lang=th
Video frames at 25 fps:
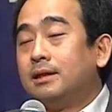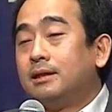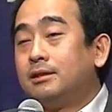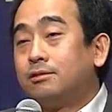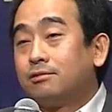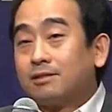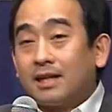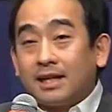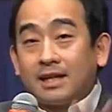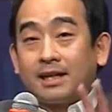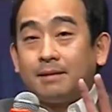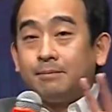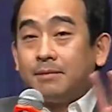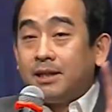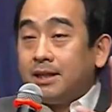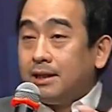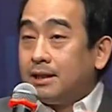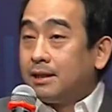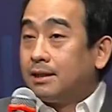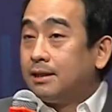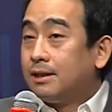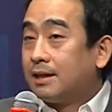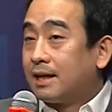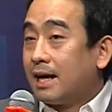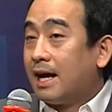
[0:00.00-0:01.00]
ทุกท่านครับนี่
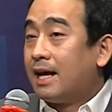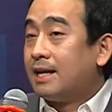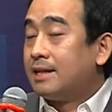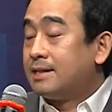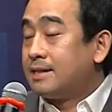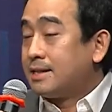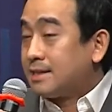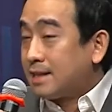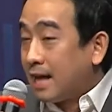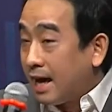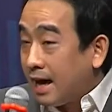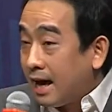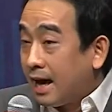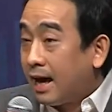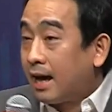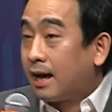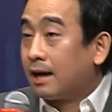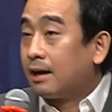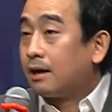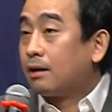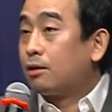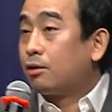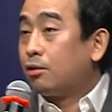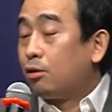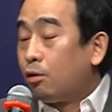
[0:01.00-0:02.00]
คือการสร้าง
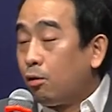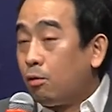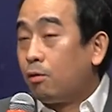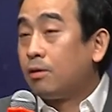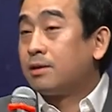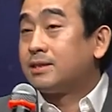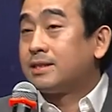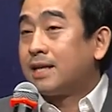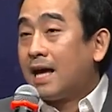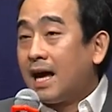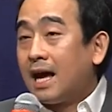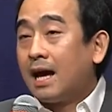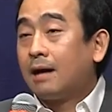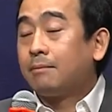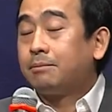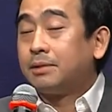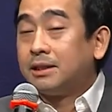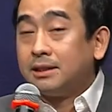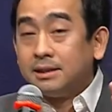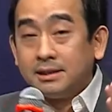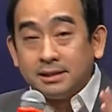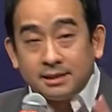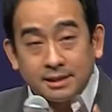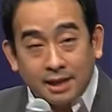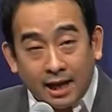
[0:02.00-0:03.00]
โครงสร้าง
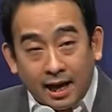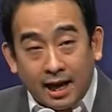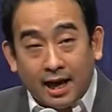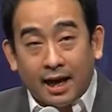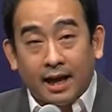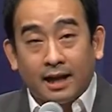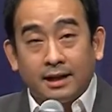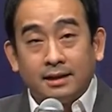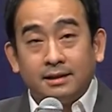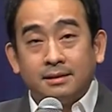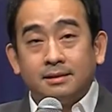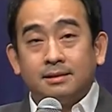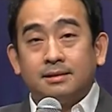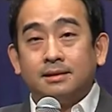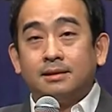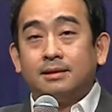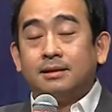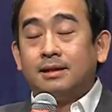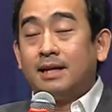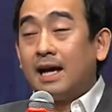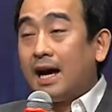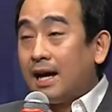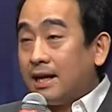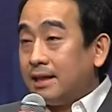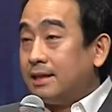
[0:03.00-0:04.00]
พื้นฐาน
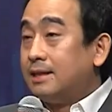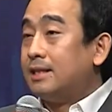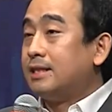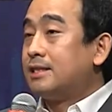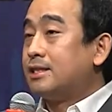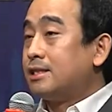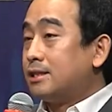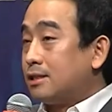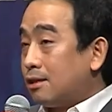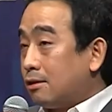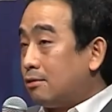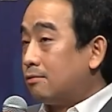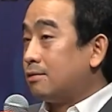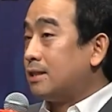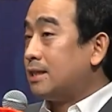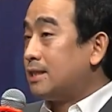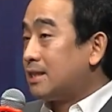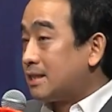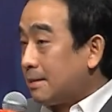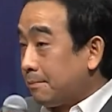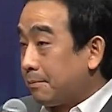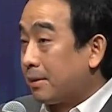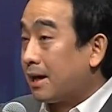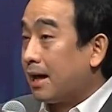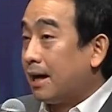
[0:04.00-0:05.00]
ด้านดิจิทัลที่
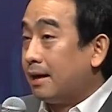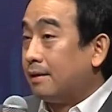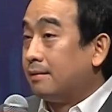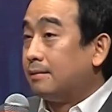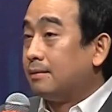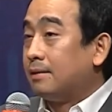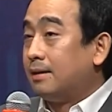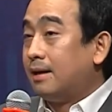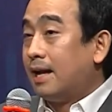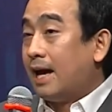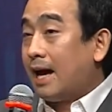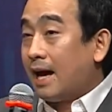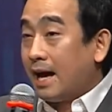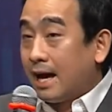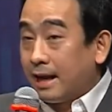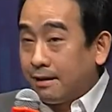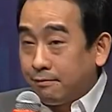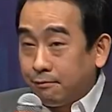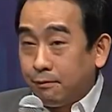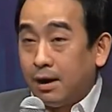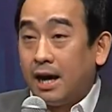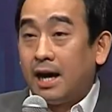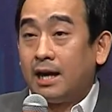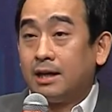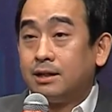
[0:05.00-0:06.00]
สำคัญและ
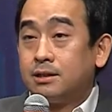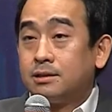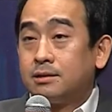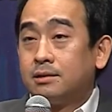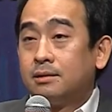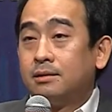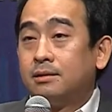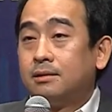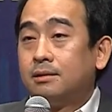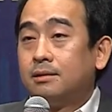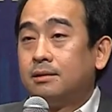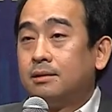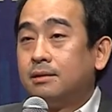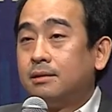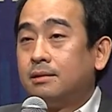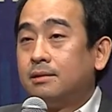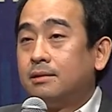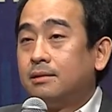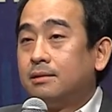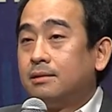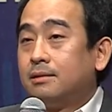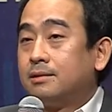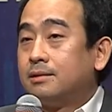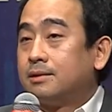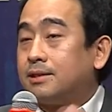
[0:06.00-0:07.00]
Advanced
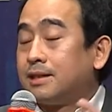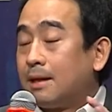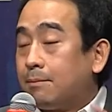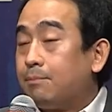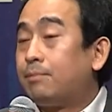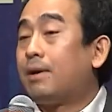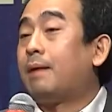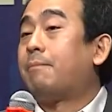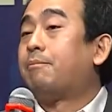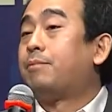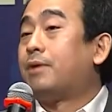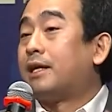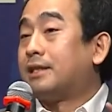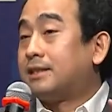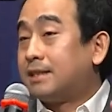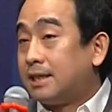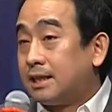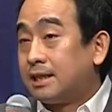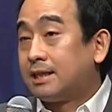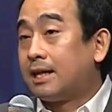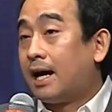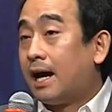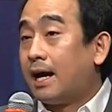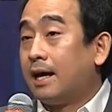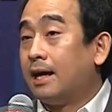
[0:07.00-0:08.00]
สำหรับประเท
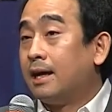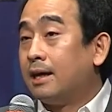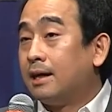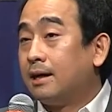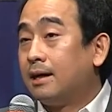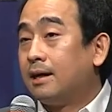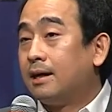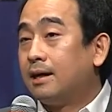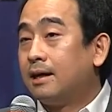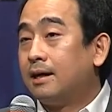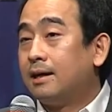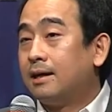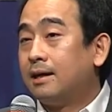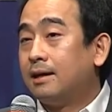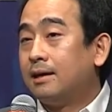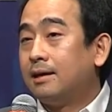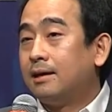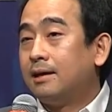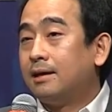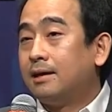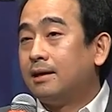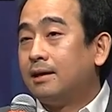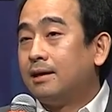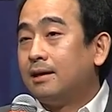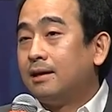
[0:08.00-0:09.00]
ศไทย
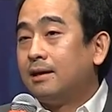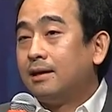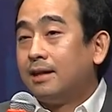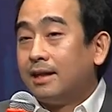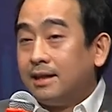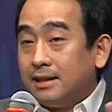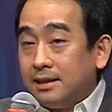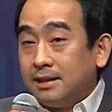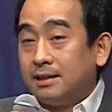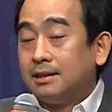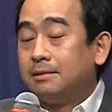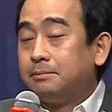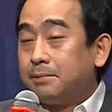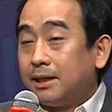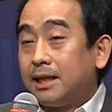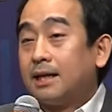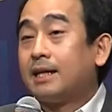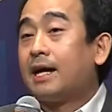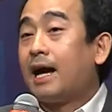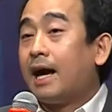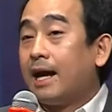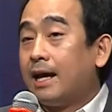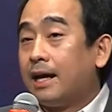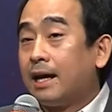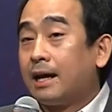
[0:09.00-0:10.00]
และนี่คือเพื่อ
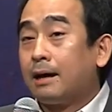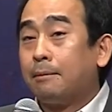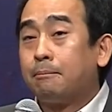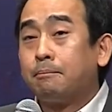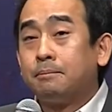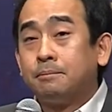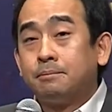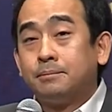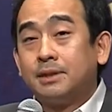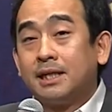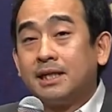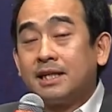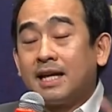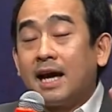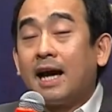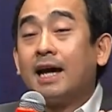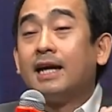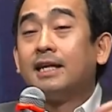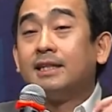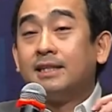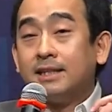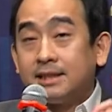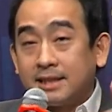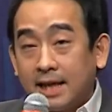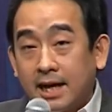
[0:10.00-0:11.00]
ไทยครับเพื่อไทย
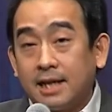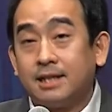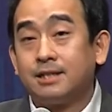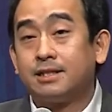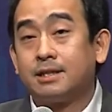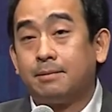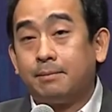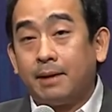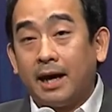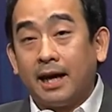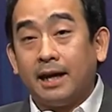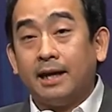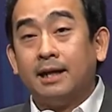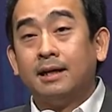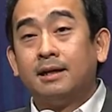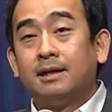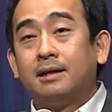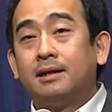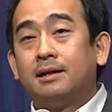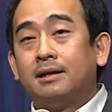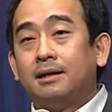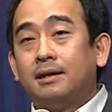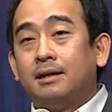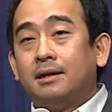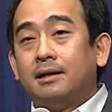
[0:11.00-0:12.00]
ที่ทันสมัย
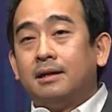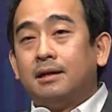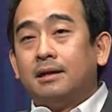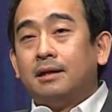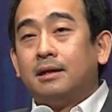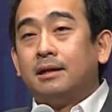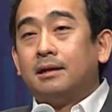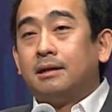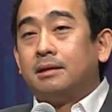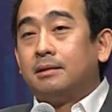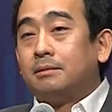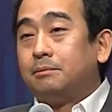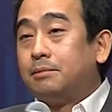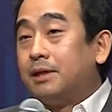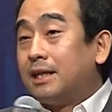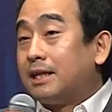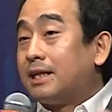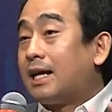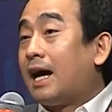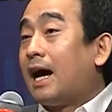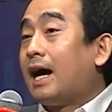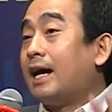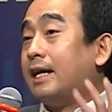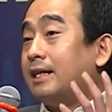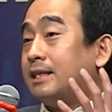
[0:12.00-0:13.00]
เพื่อ
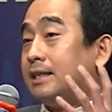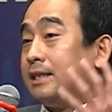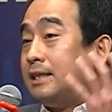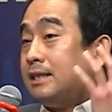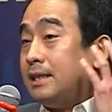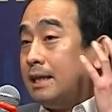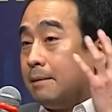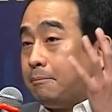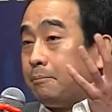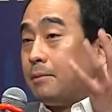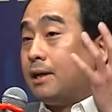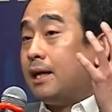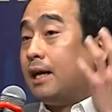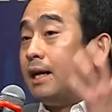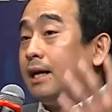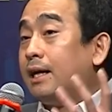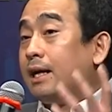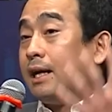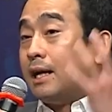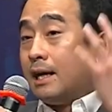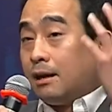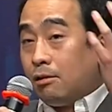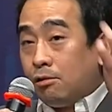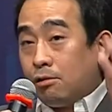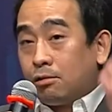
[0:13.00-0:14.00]
ไทยที่หยิบเงิน
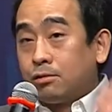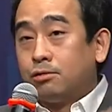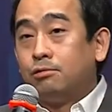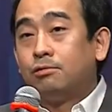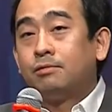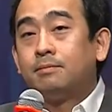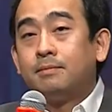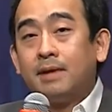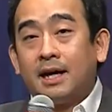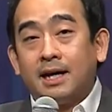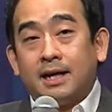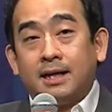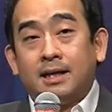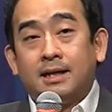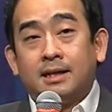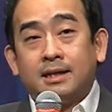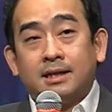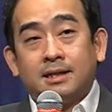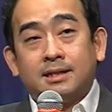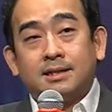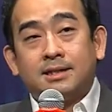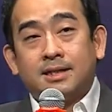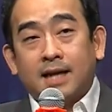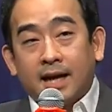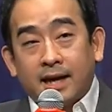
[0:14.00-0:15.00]
ในโลกยุคใหม่
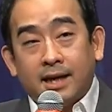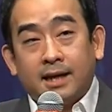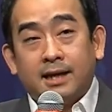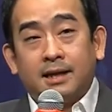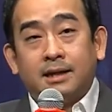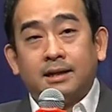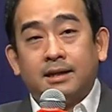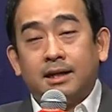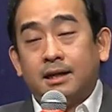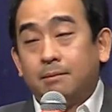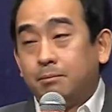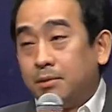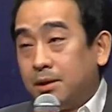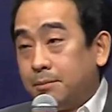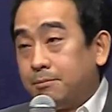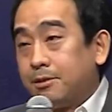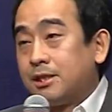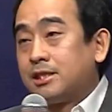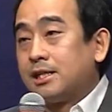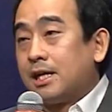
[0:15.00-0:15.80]
ใส่ในมือป